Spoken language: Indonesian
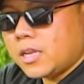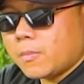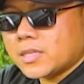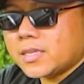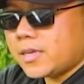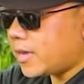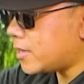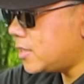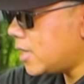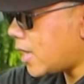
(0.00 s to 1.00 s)
dia masih
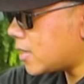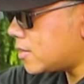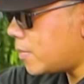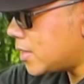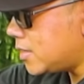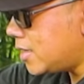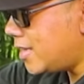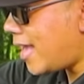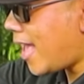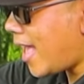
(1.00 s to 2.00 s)
SD card sebelah sini